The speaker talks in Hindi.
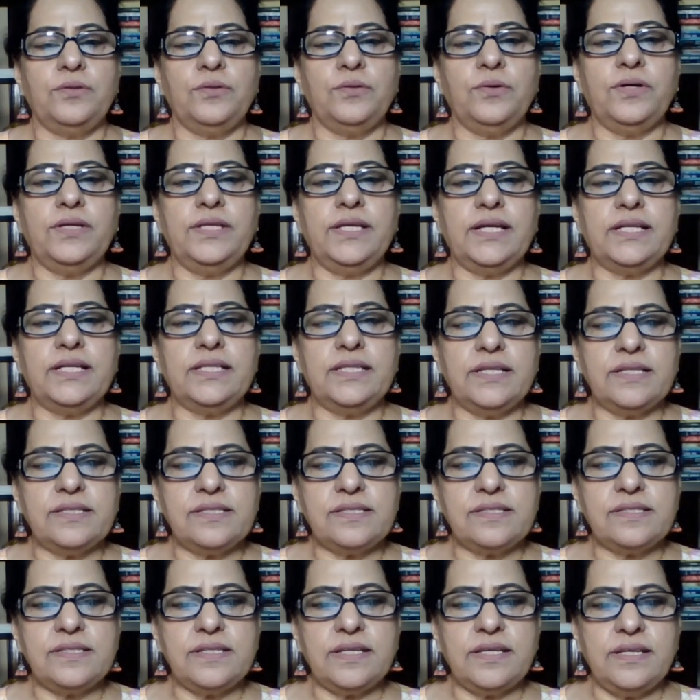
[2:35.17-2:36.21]
2010
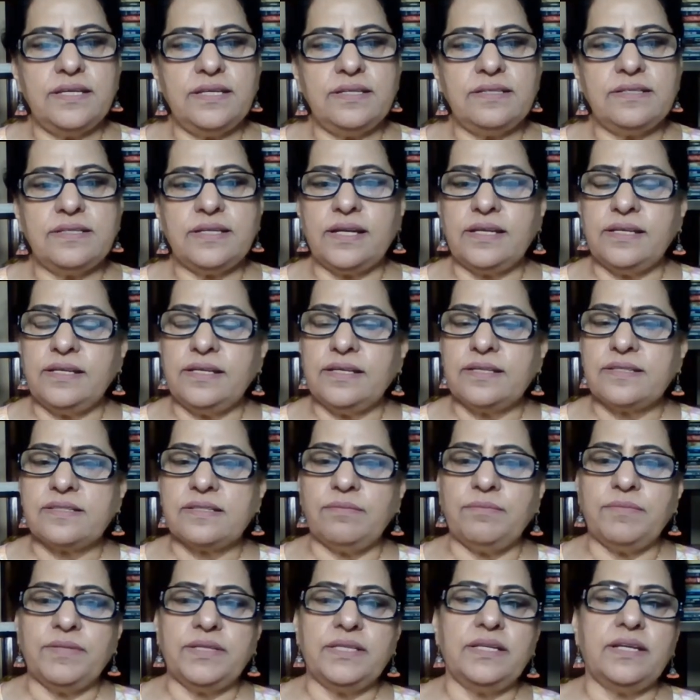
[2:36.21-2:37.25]
से ही शारीरिक
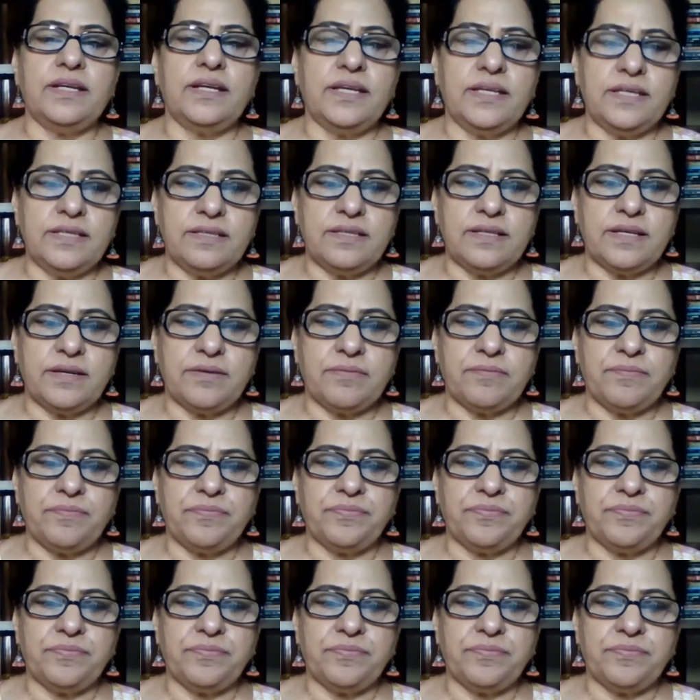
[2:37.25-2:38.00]
संबंध नहीं थे